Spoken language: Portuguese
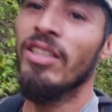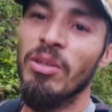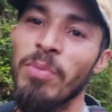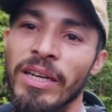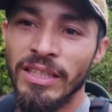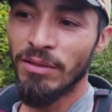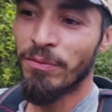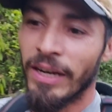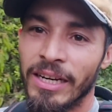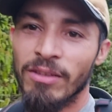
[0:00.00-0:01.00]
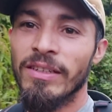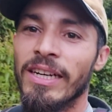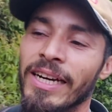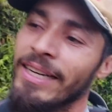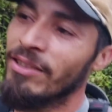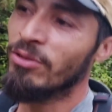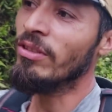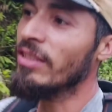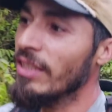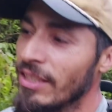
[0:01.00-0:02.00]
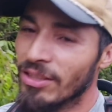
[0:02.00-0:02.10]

de banha de facão na cara de onça, né?